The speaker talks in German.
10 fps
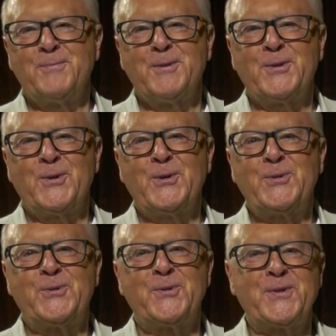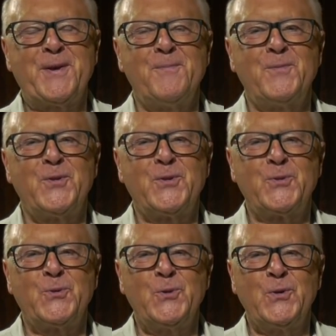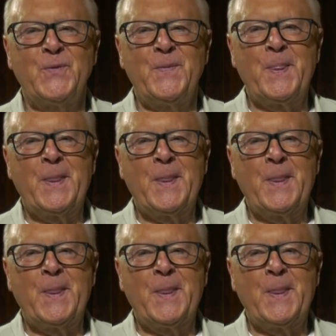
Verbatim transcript: mit euch zusammen versuchen,